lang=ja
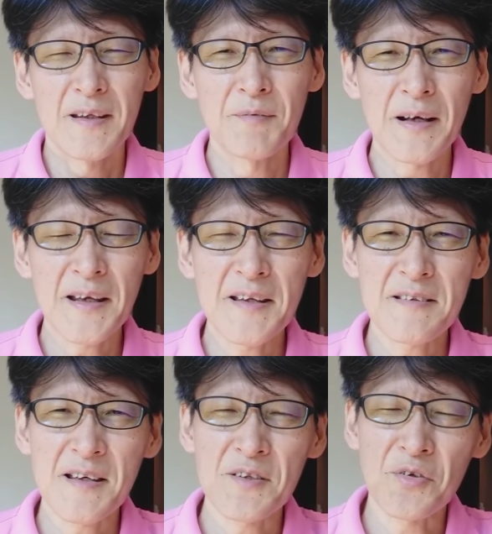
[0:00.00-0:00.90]
今
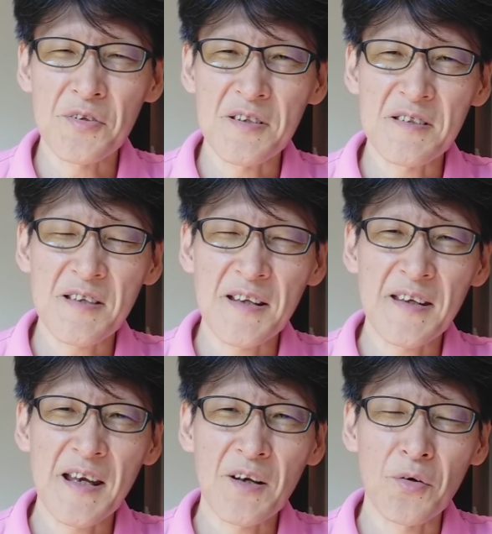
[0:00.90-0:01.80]
現在、その実際
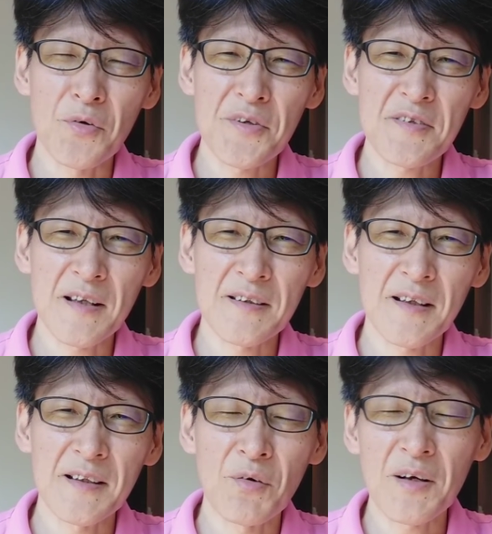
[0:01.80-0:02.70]
に結婚しちゃっ
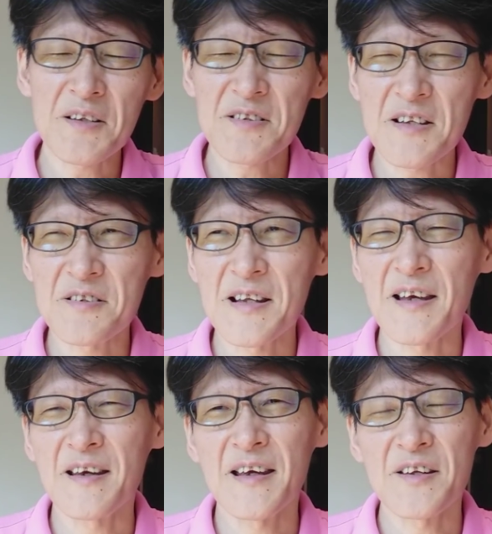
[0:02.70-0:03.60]
た、なおかつです
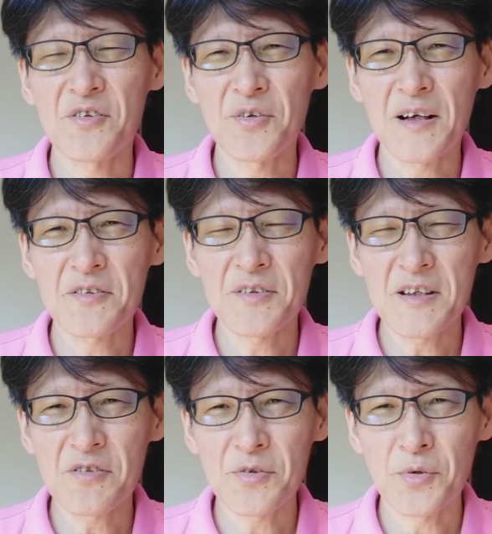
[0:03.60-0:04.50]
ね、えー、じゅうがつ
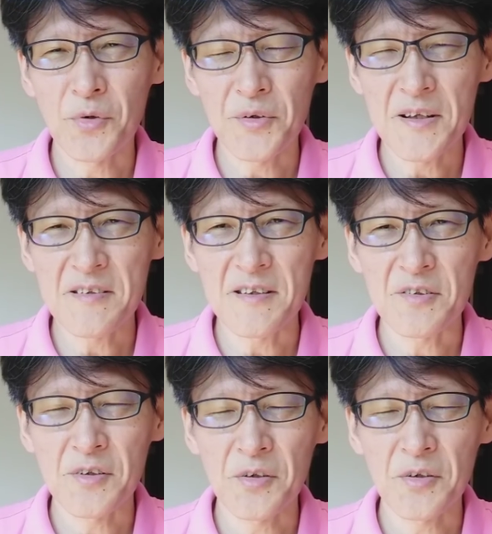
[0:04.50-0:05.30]
にじゅうろくにち、